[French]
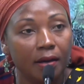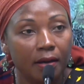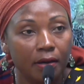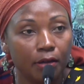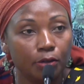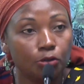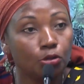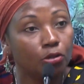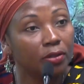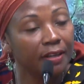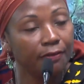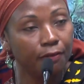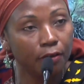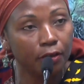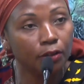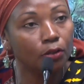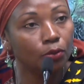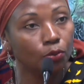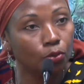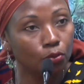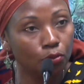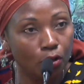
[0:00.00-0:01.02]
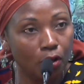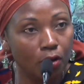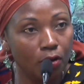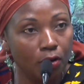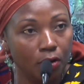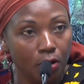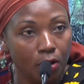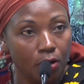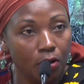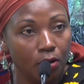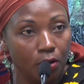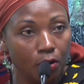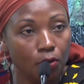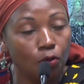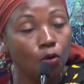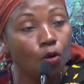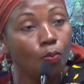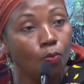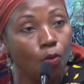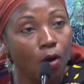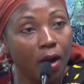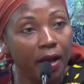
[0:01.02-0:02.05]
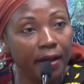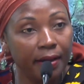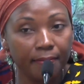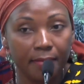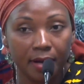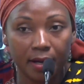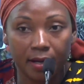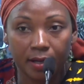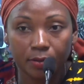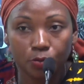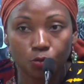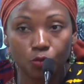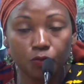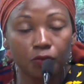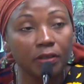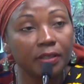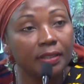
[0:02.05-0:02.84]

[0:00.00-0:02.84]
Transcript: se défendre tout seuls, comme moi, eh ben, souvent,